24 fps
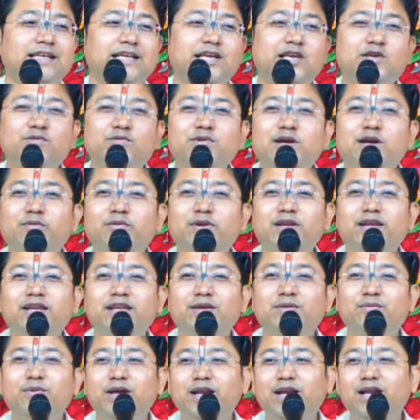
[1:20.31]
কিভাবে
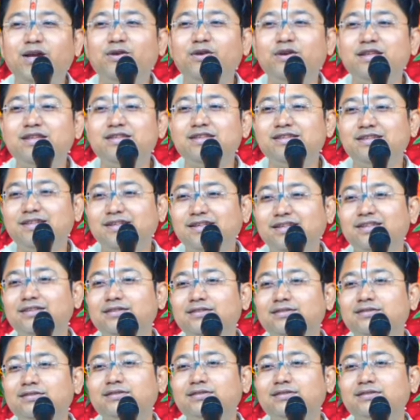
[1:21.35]
নিয়ে ফেলা হয়েছে জানেন